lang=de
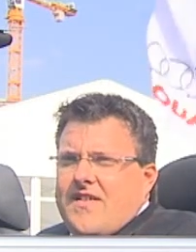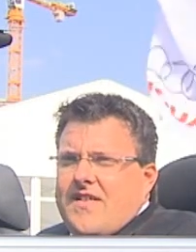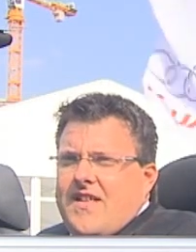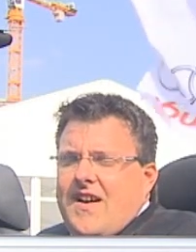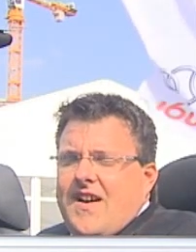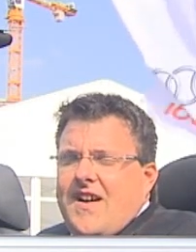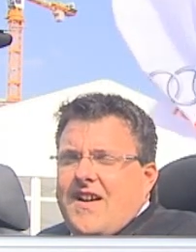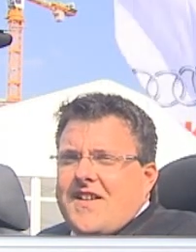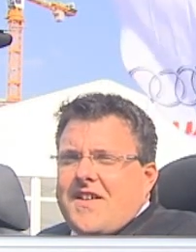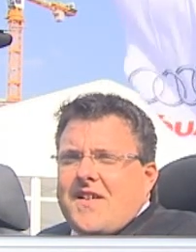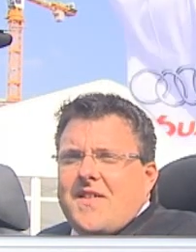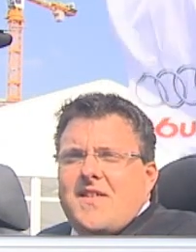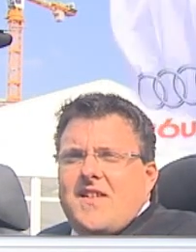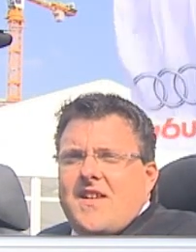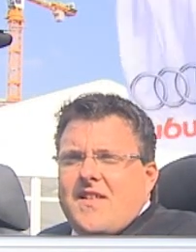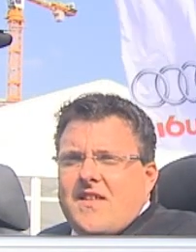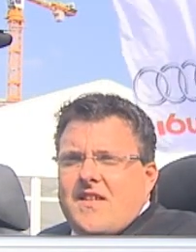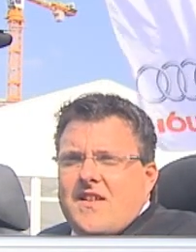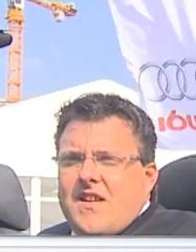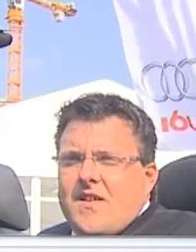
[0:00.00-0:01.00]
sehr
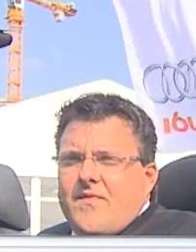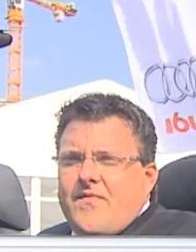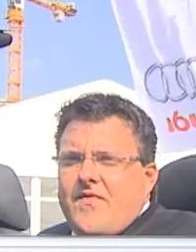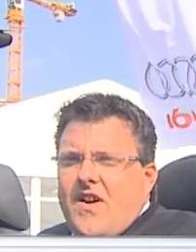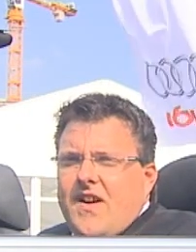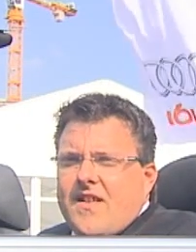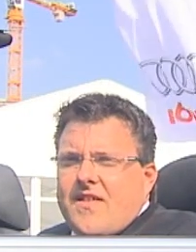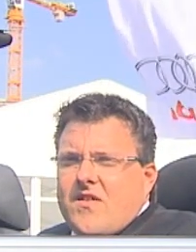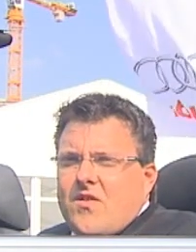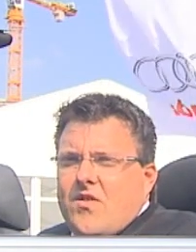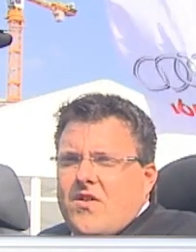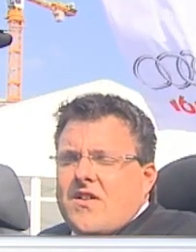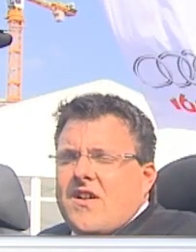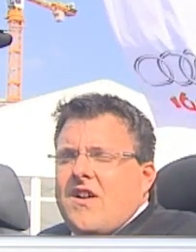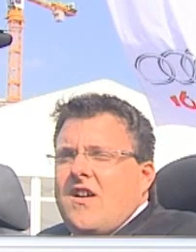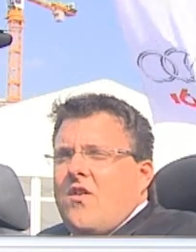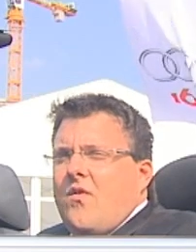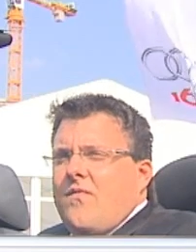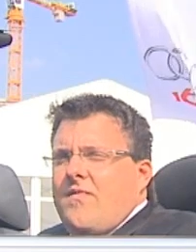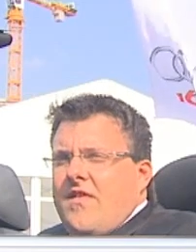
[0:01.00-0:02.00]
interessiert sind an dem Fahrzeug
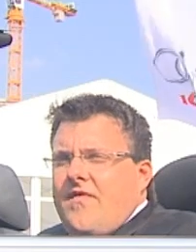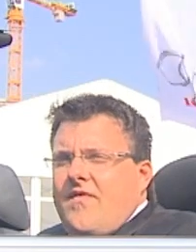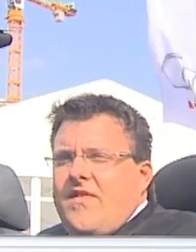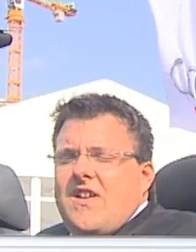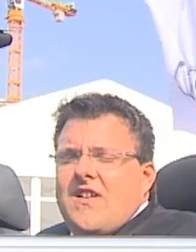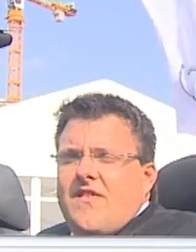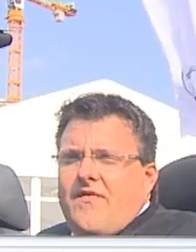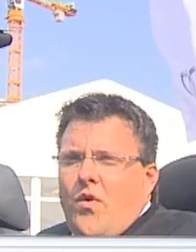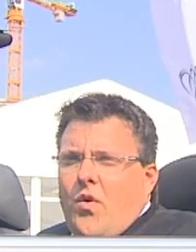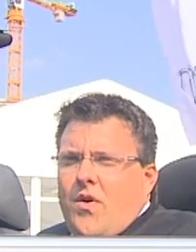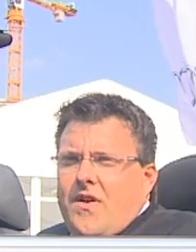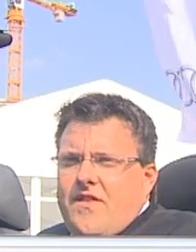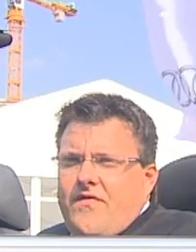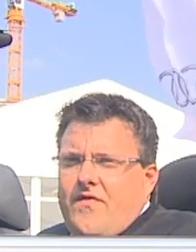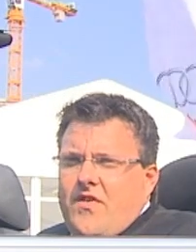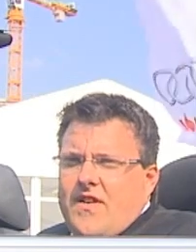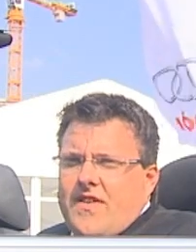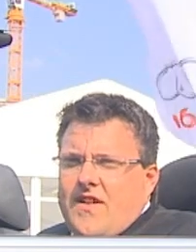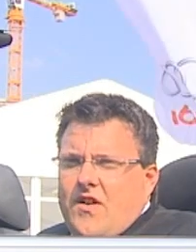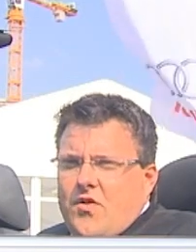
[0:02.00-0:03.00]
und wir viele Freunde
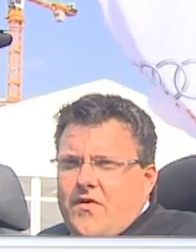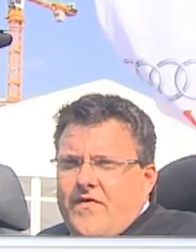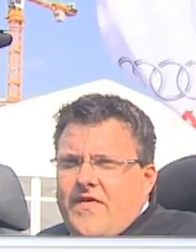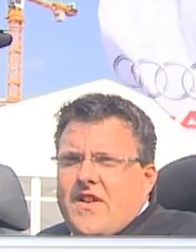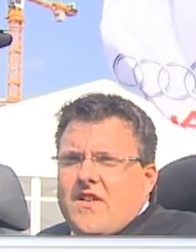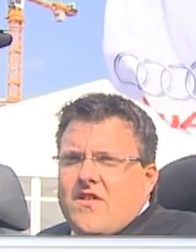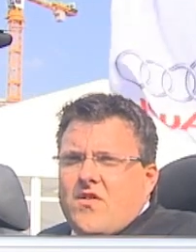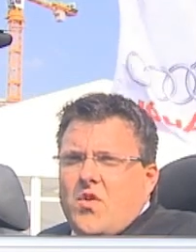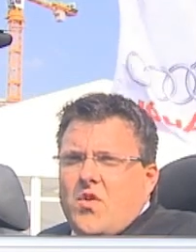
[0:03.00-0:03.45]
für das Auto finden